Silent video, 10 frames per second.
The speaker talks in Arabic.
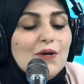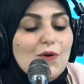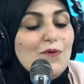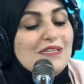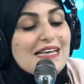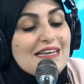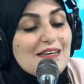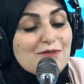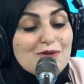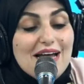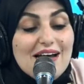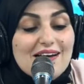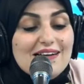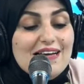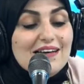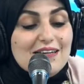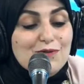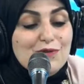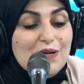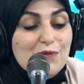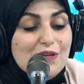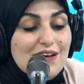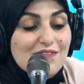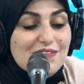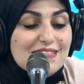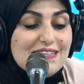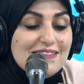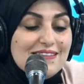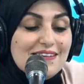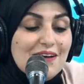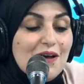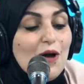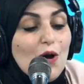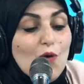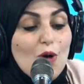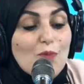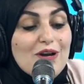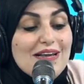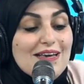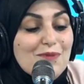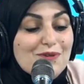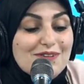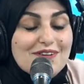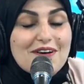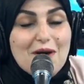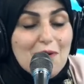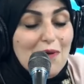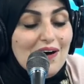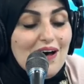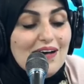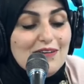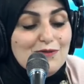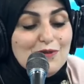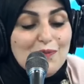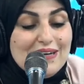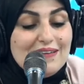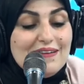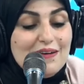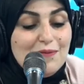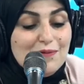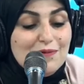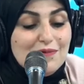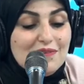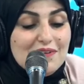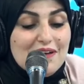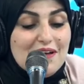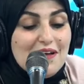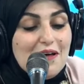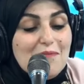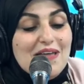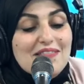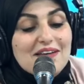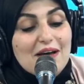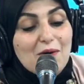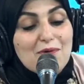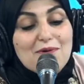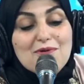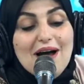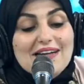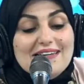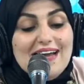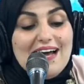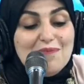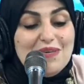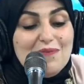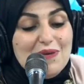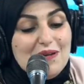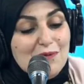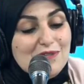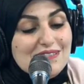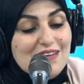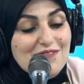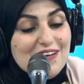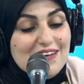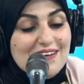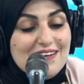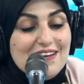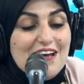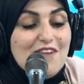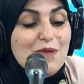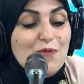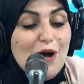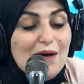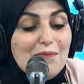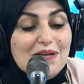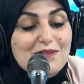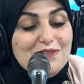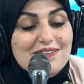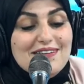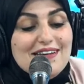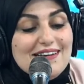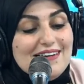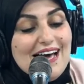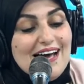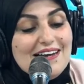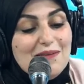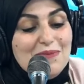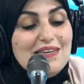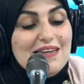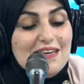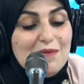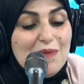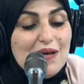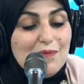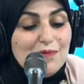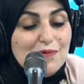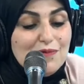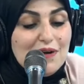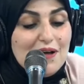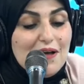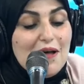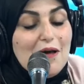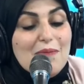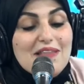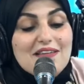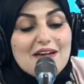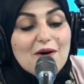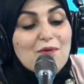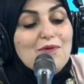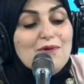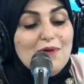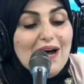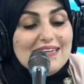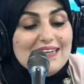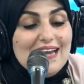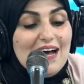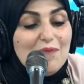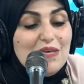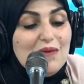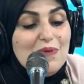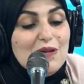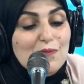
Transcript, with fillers: هو سيد الاخلاق دون منافس هو ملهم هو قائد مقدام ماذا نقول عن الحبيب المصطفى فمحمد للعالمين امام ماذا نقول عن الحبيب